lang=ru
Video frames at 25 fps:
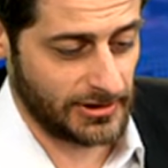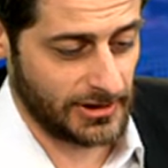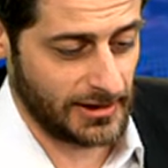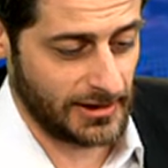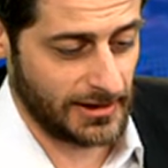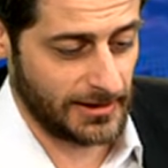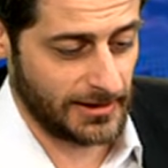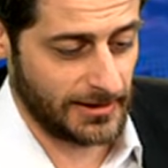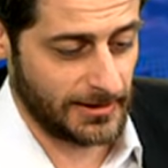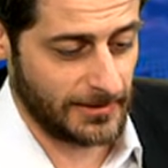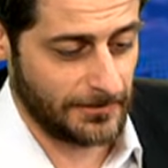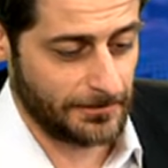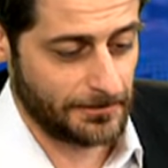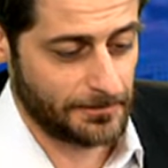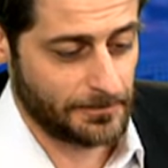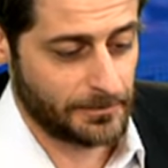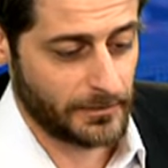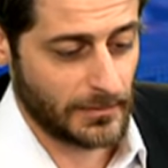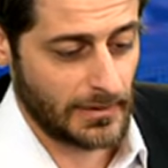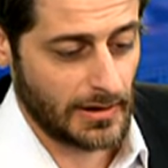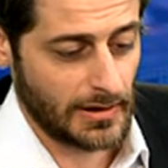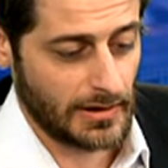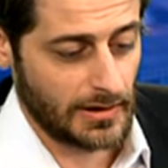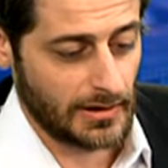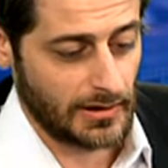Израиле».
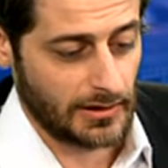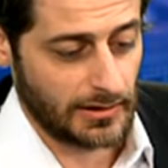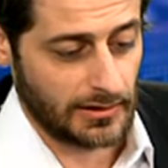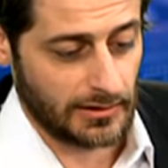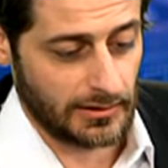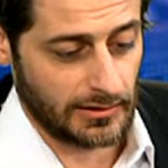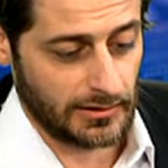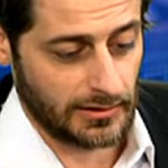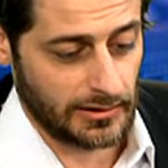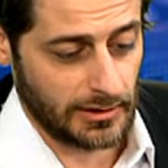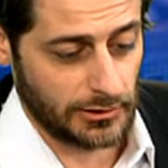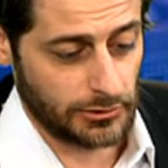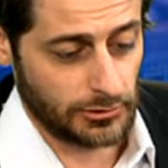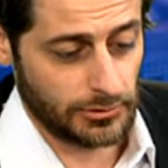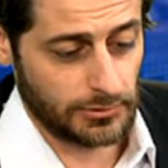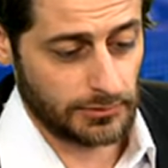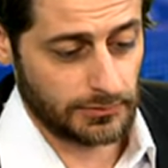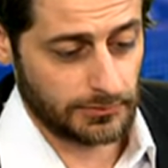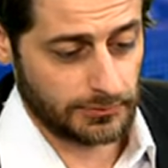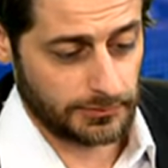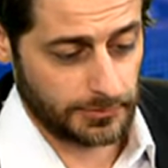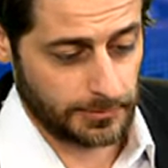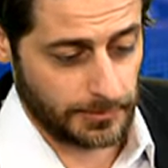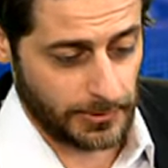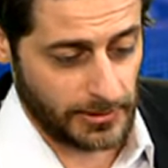А,
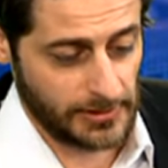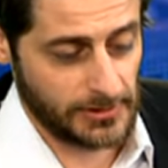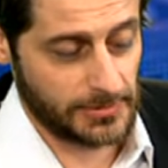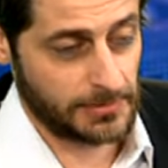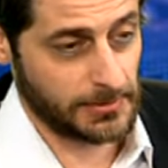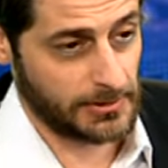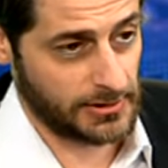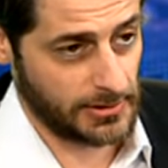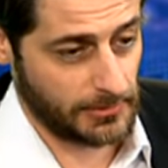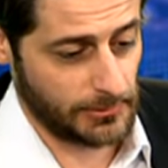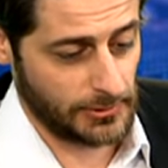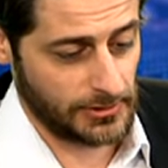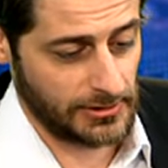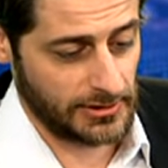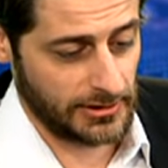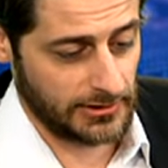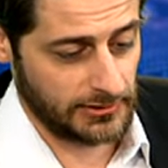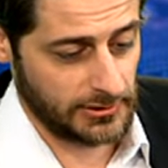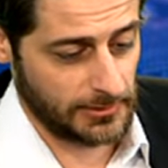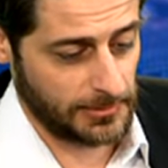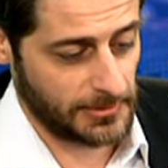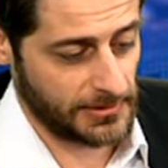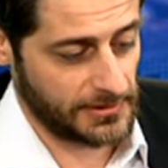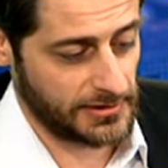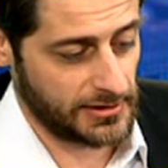оно, в принципе, само
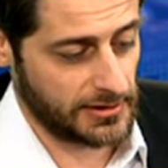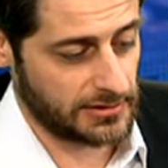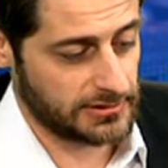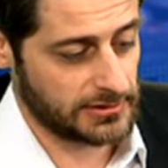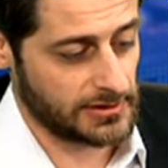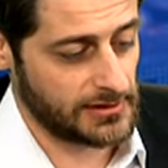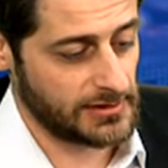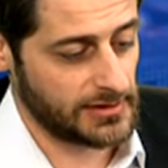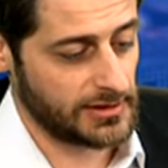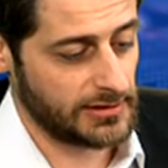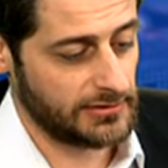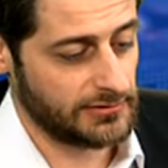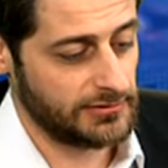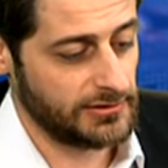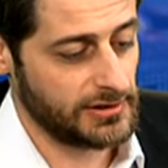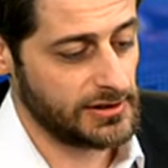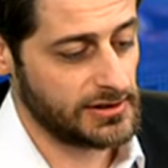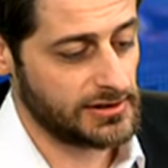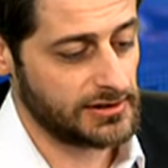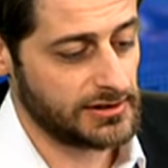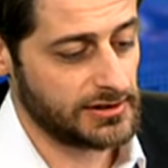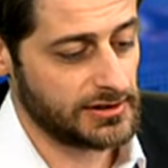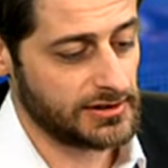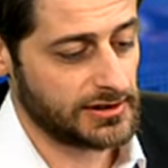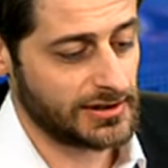исследование поставило цель
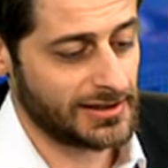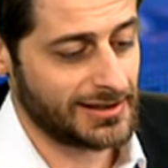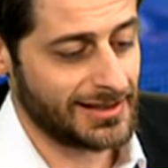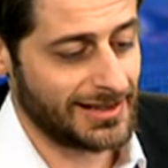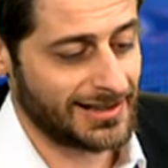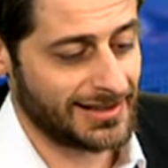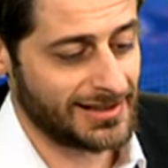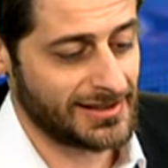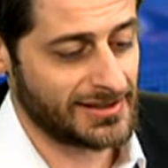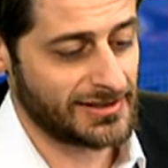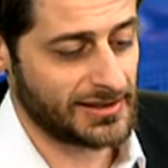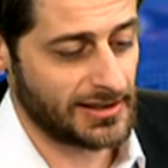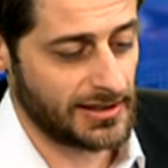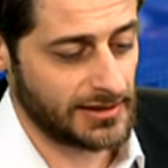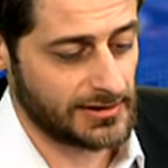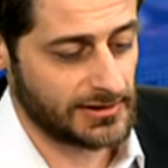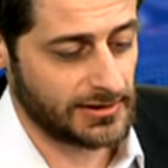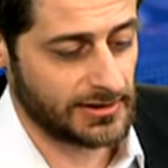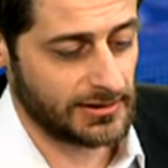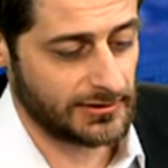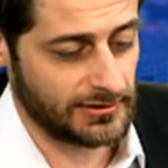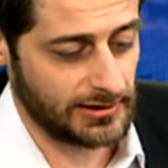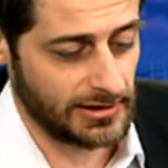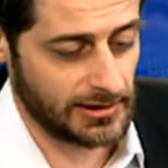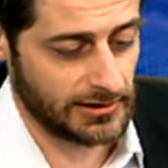выяснить, как
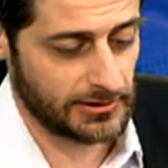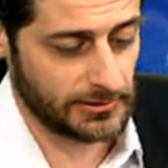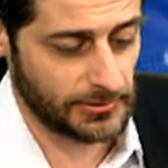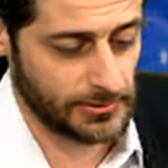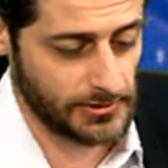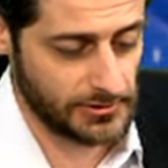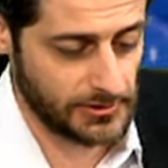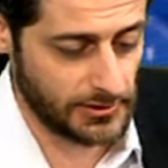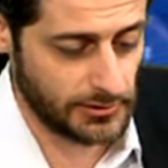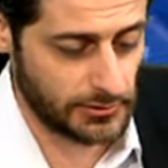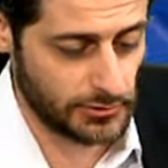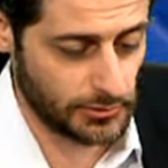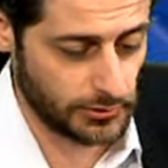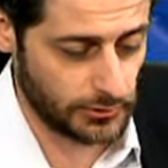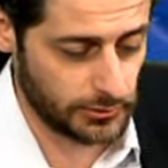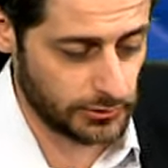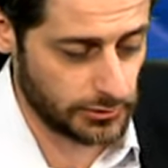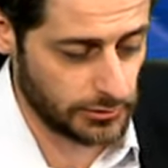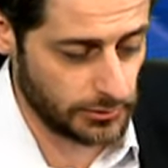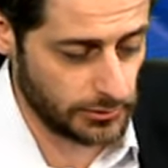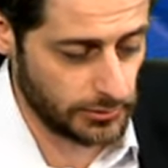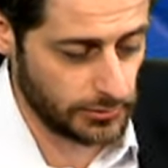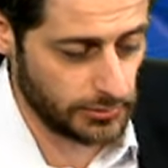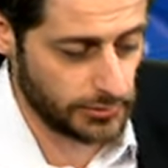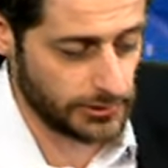израильские евреи относятся друг
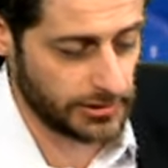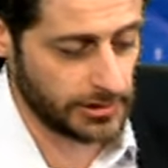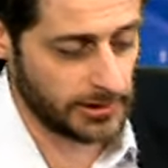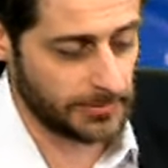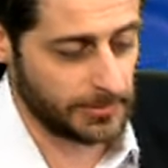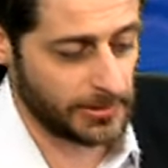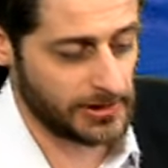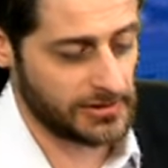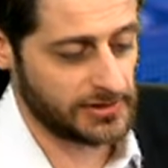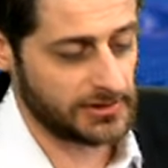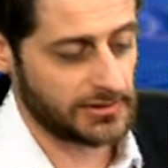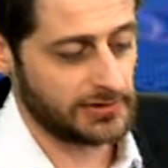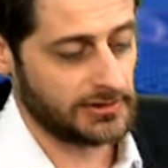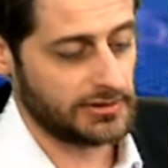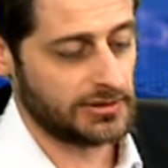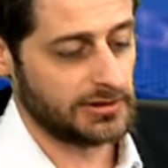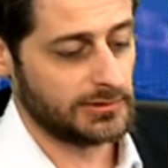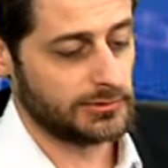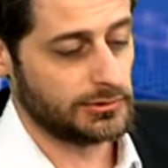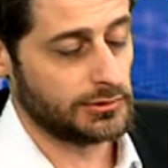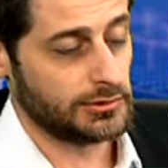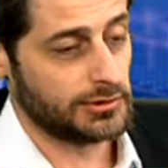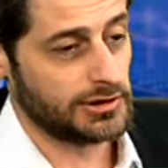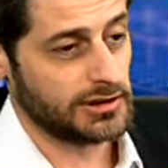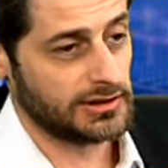к другу и к
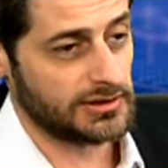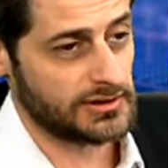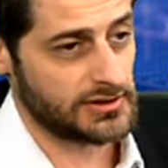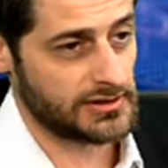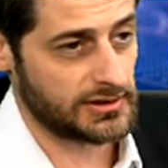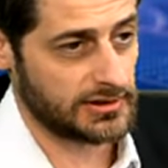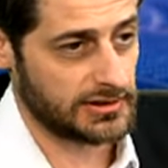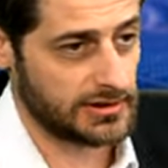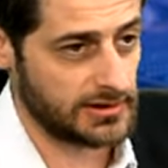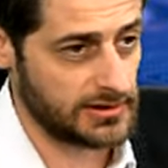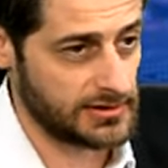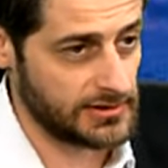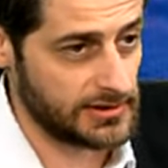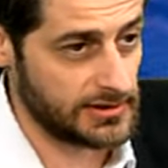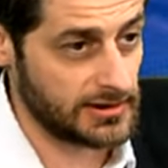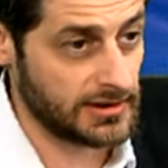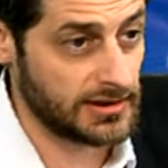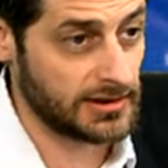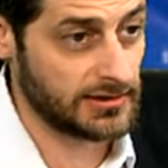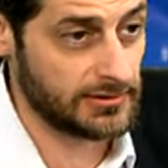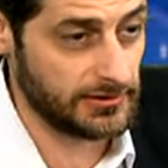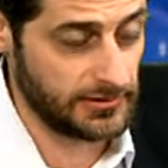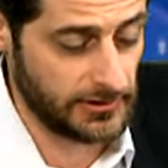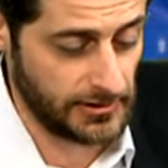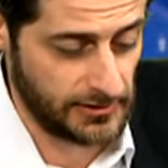представителям других национальностей и
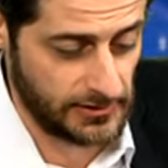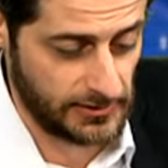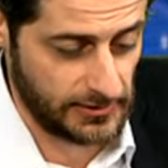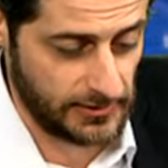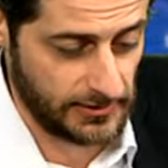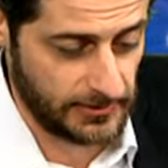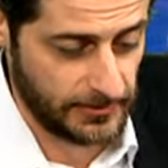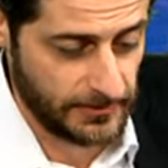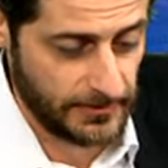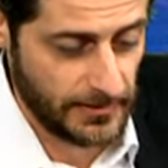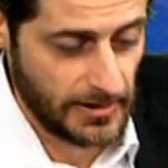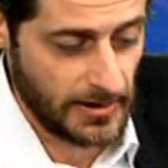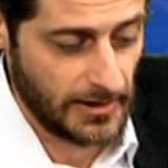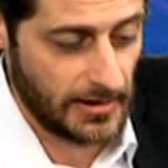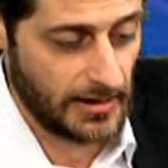конфессий.